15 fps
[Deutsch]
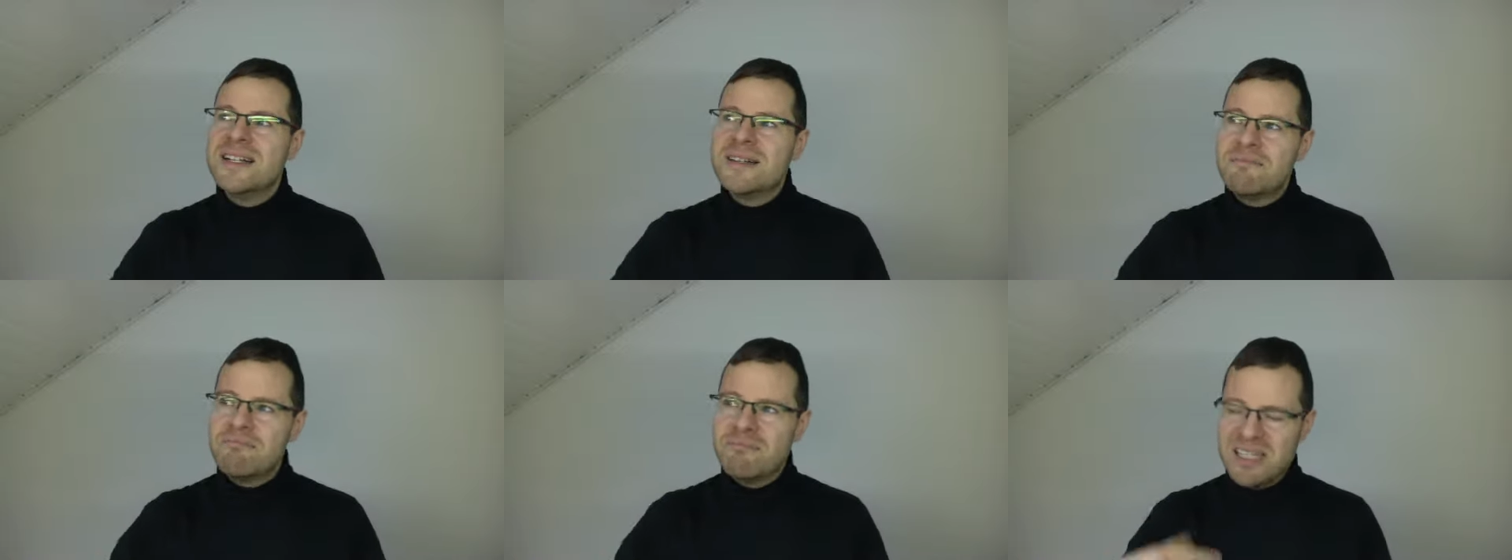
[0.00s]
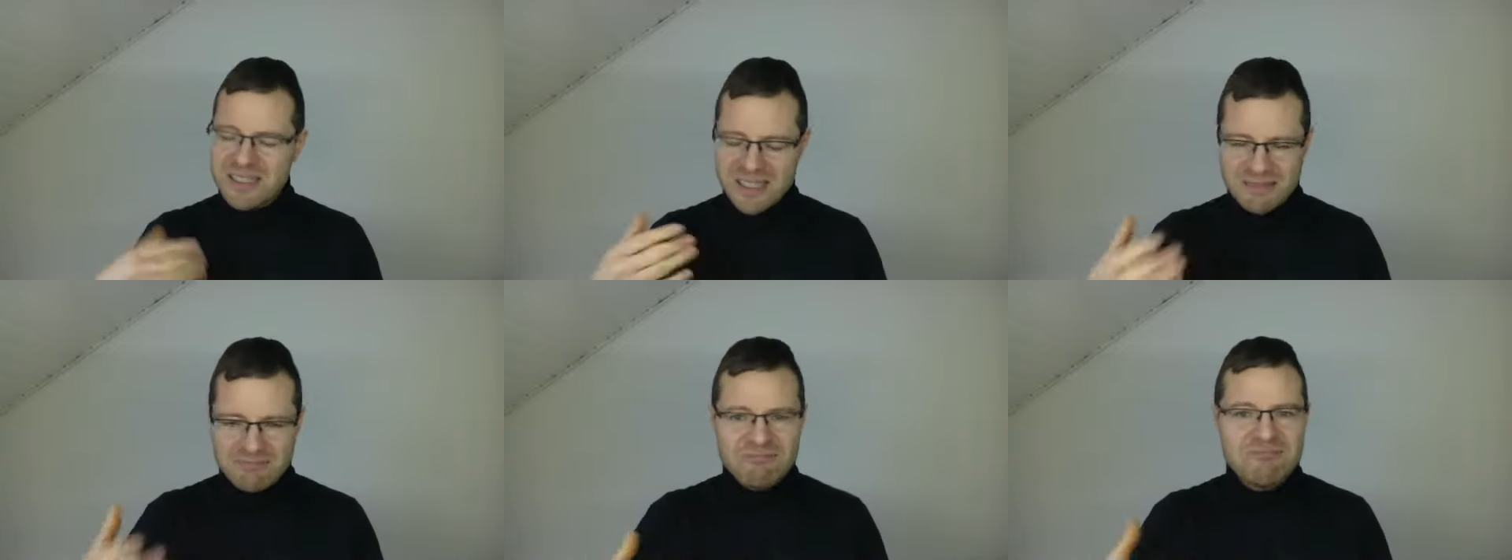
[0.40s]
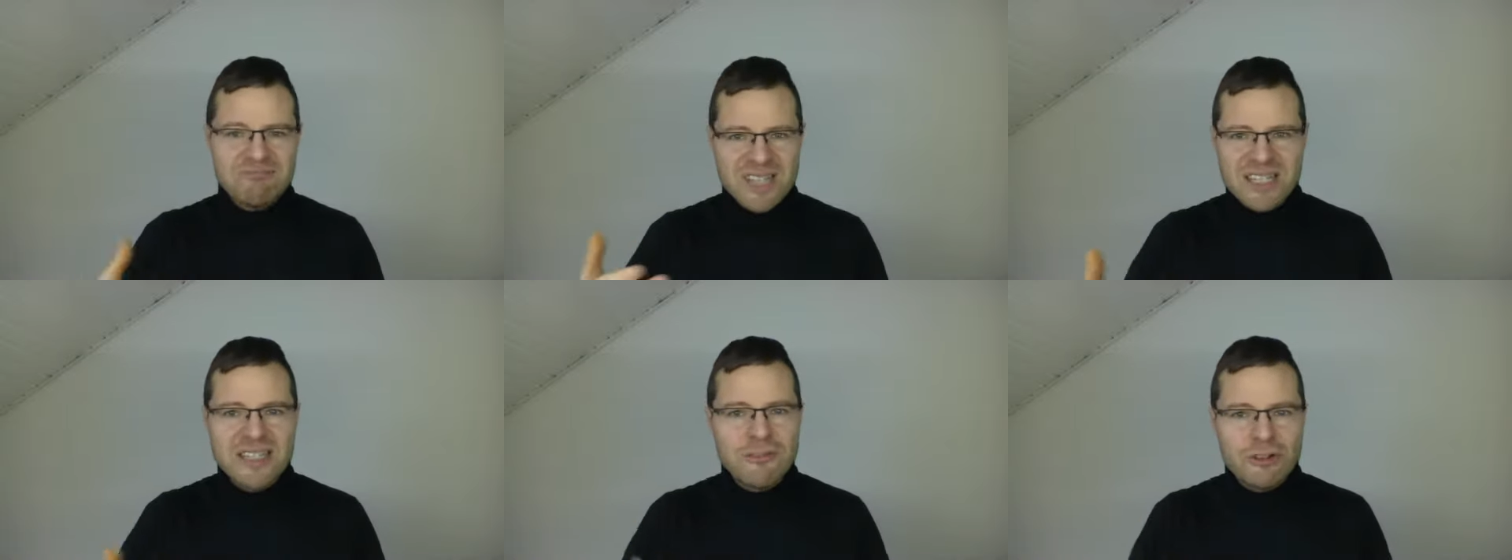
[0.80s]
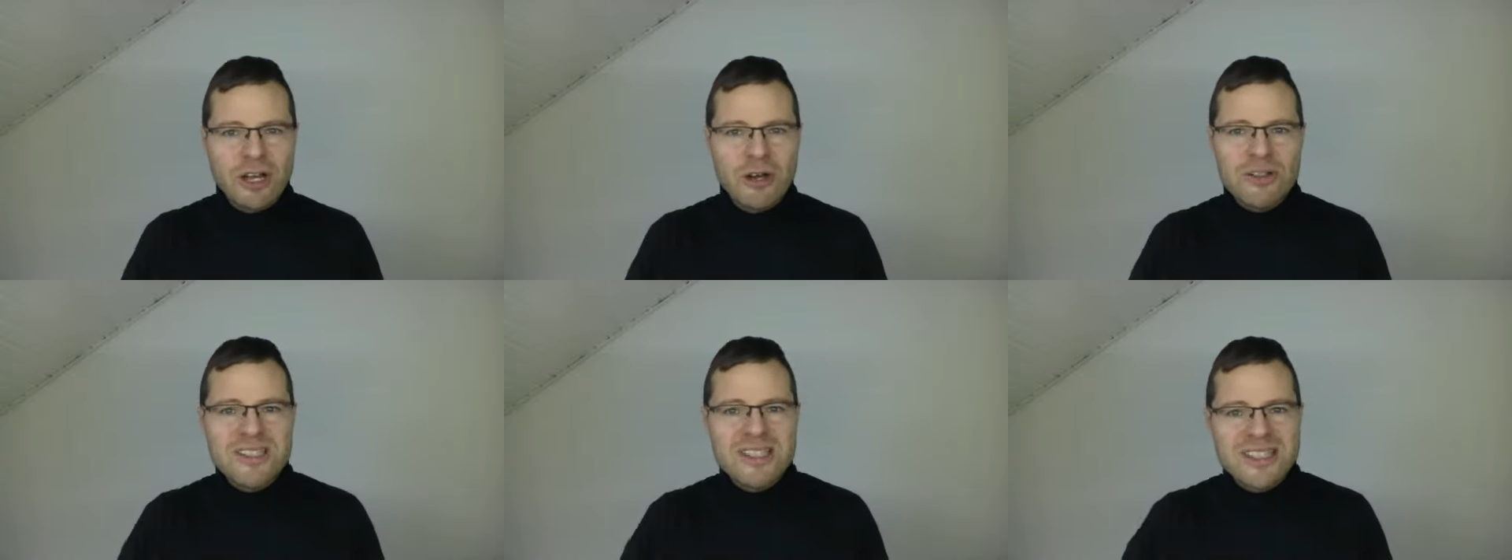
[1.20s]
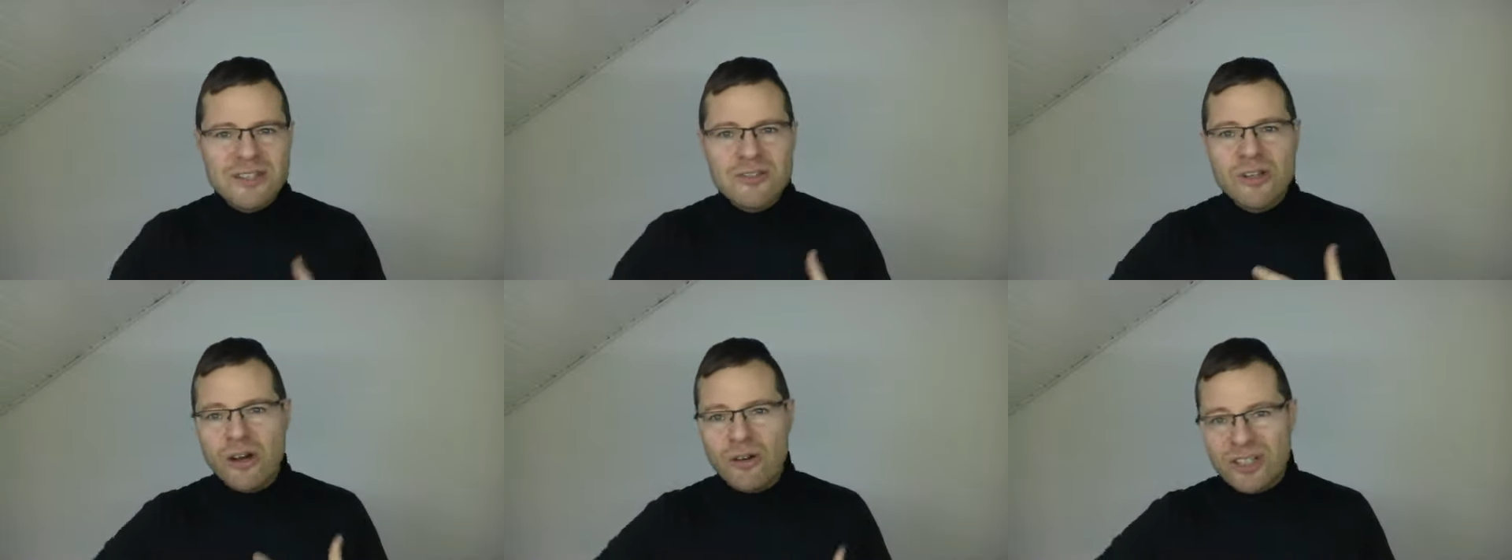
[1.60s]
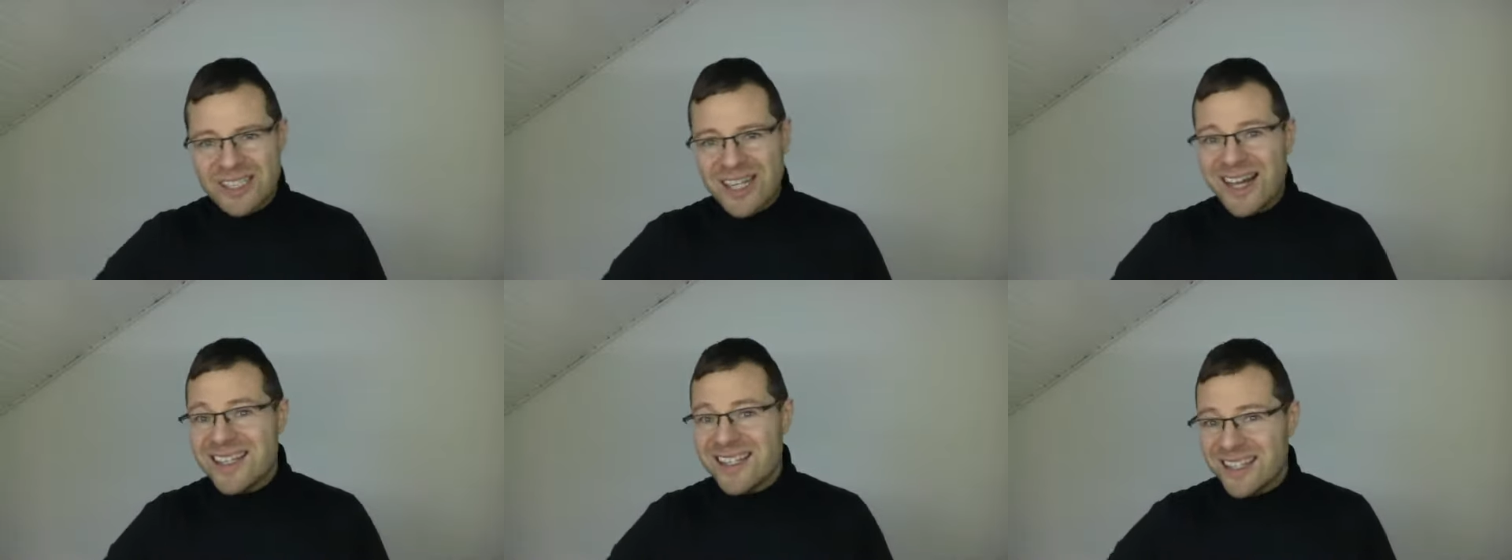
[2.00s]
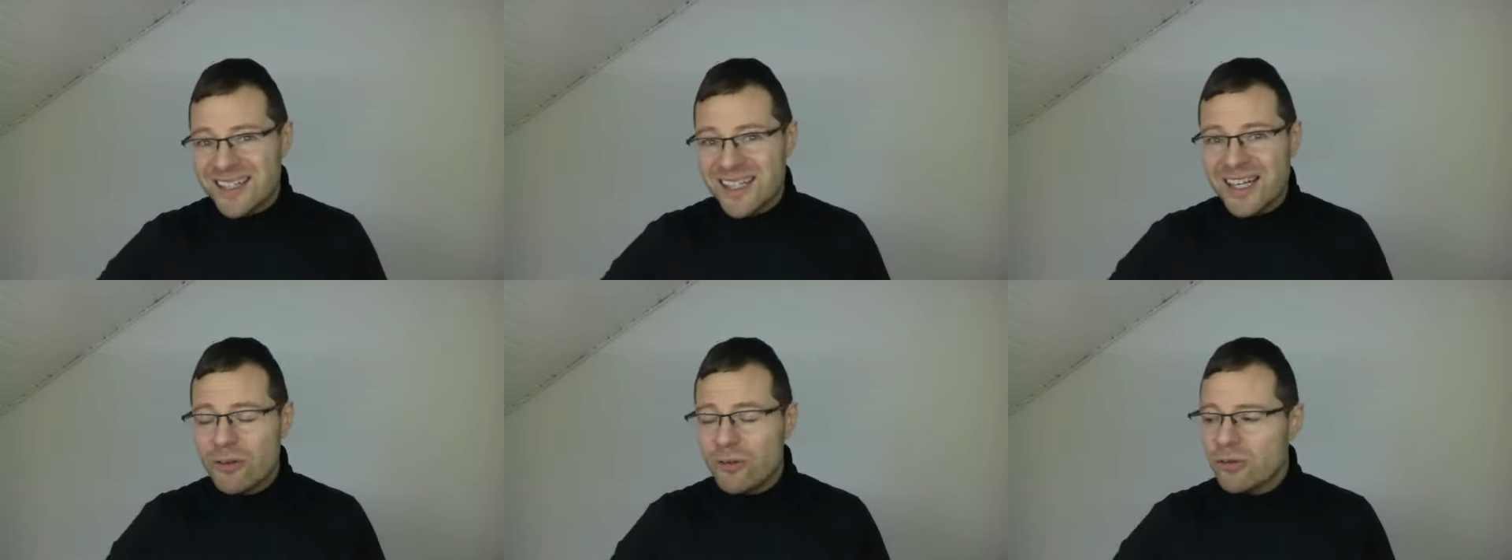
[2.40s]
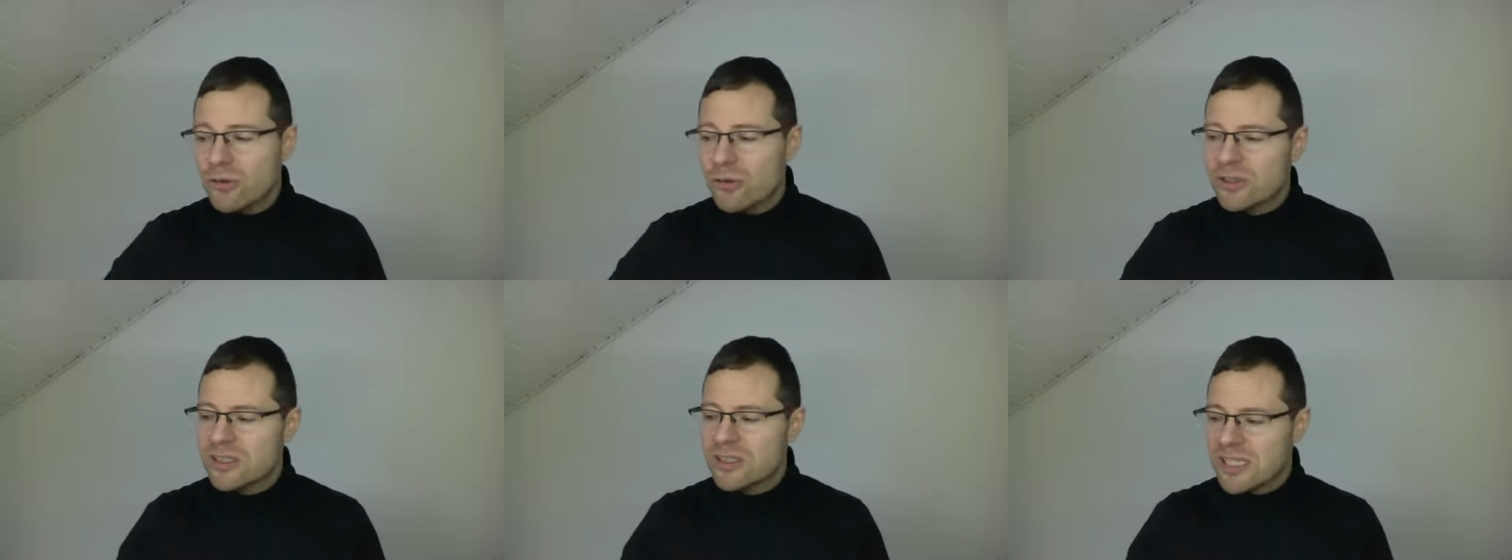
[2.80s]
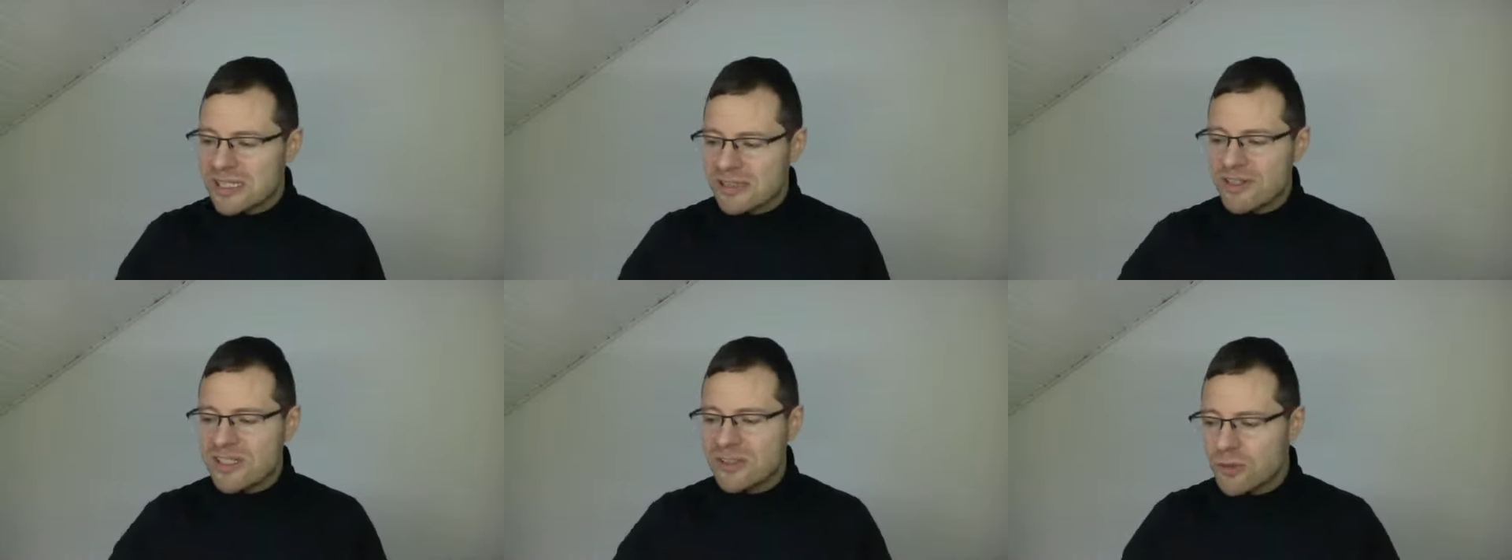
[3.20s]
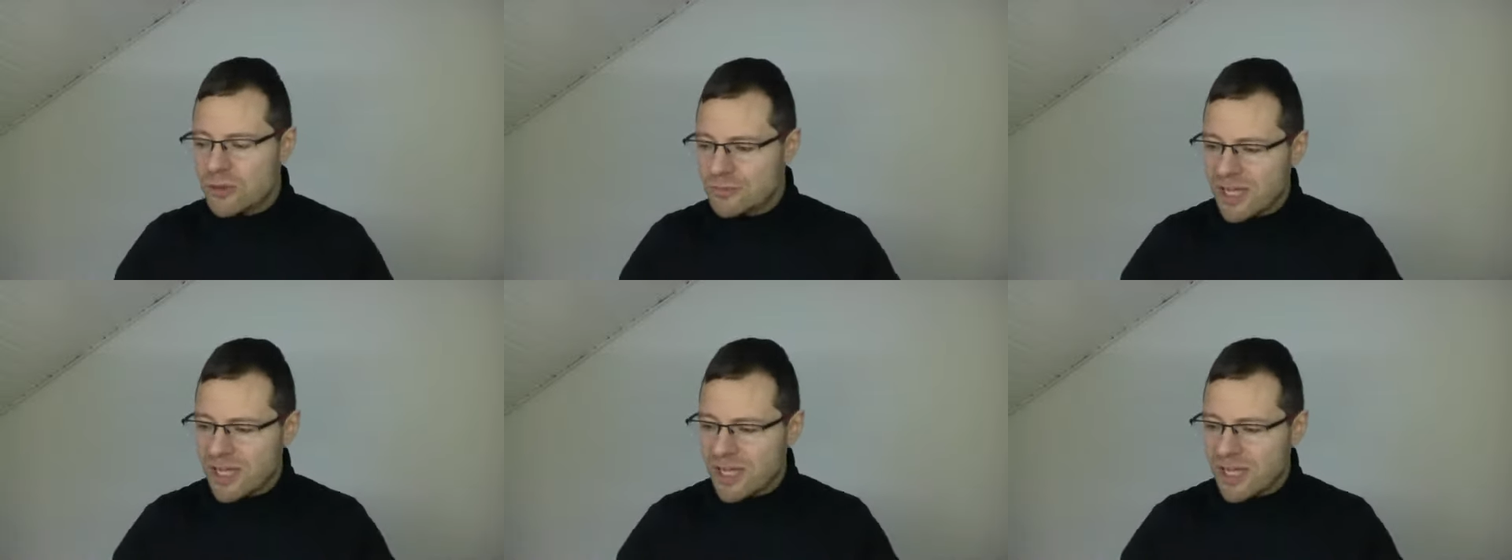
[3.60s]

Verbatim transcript: Man geht davon aus, dass also auch da die Ernährung und das, was so im